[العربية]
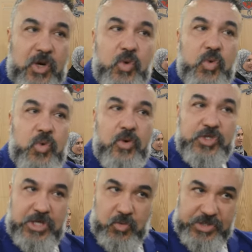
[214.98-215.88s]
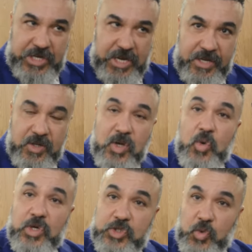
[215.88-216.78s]
له وجهان
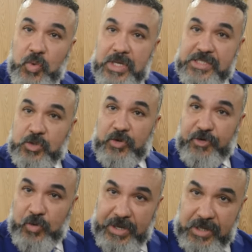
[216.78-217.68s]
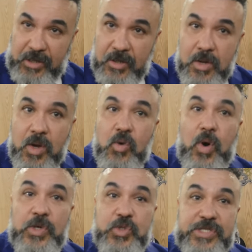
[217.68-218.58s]
وجه التزوير في الورقه
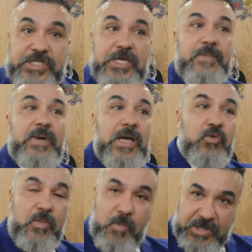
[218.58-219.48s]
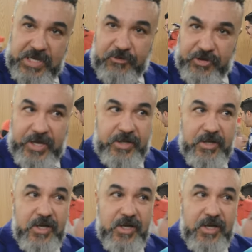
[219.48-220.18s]
ووجه الاستعمال وهما مختلفان